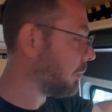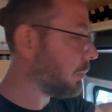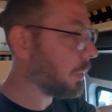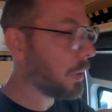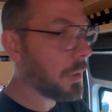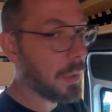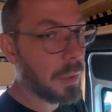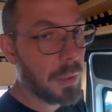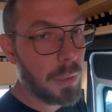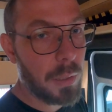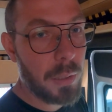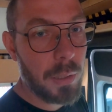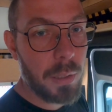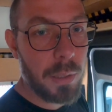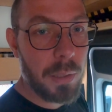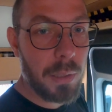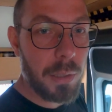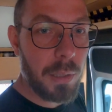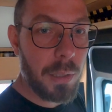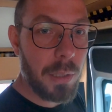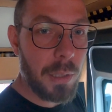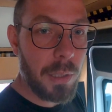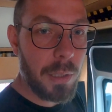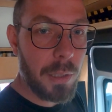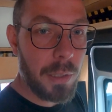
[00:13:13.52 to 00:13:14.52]
żeby
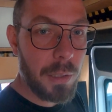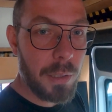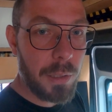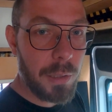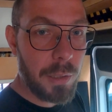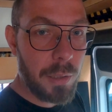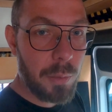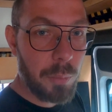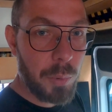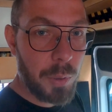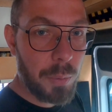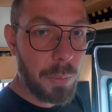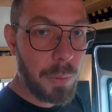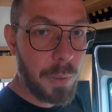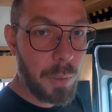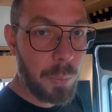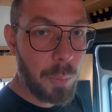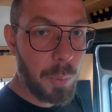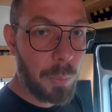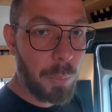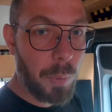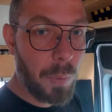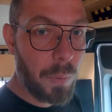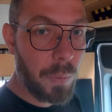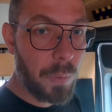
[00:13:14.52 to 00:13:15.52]
żebyśmy się
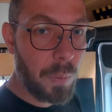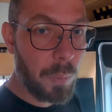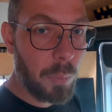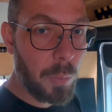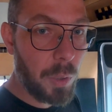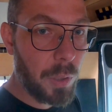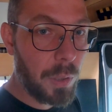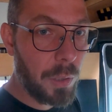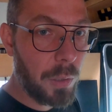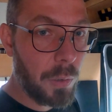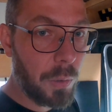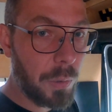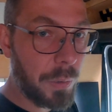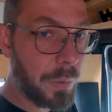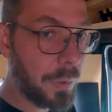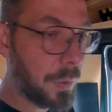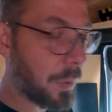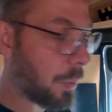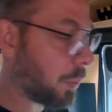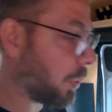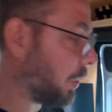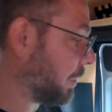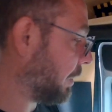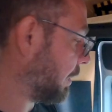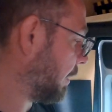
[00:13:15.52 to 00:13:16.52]
po prostu mogli
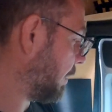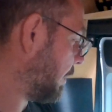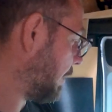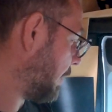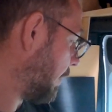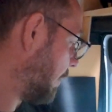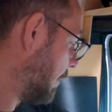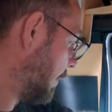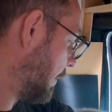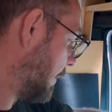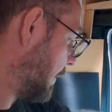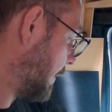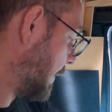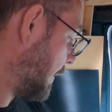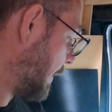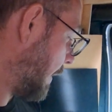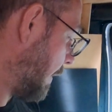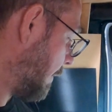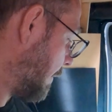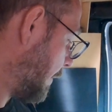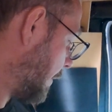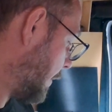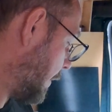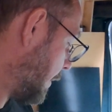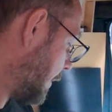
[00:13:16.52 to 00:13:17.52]
odsłonić od
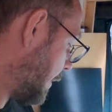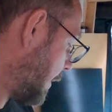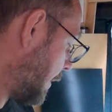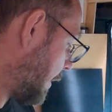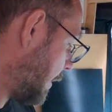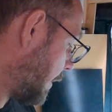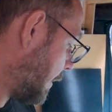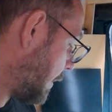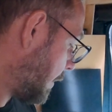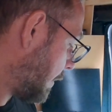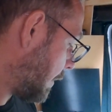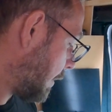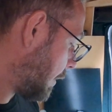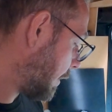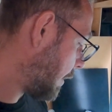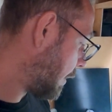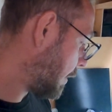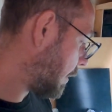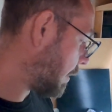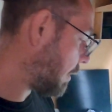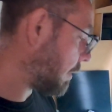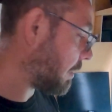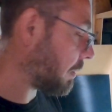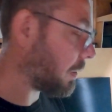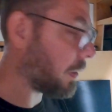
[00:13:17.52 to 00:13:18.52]
zewnątrz. No i
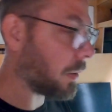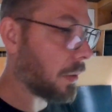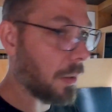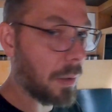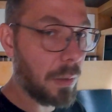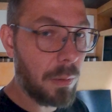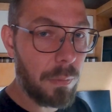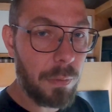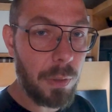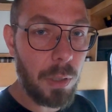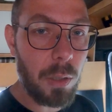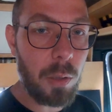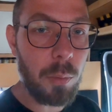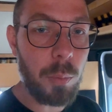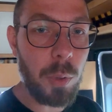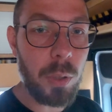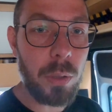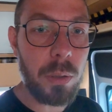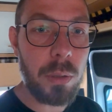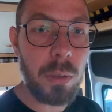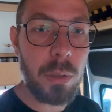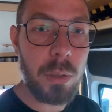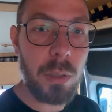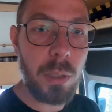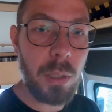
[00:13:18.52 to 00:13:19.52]
też y,
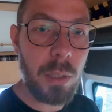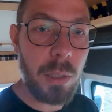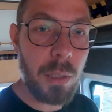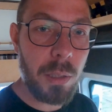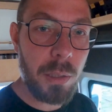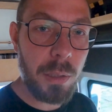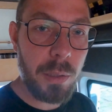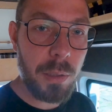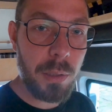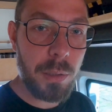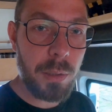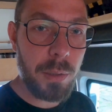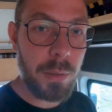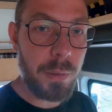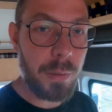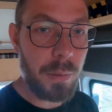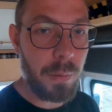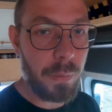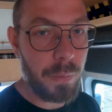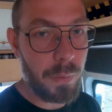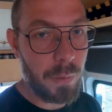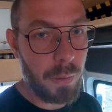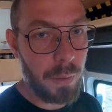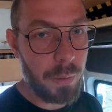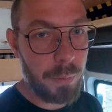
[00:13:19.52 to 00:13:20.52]
wiadomo,
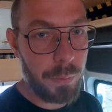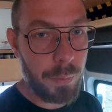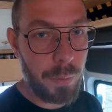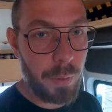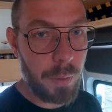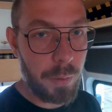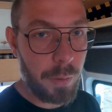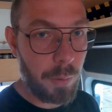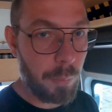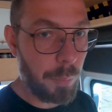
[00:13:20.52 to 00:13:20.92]
ze względu na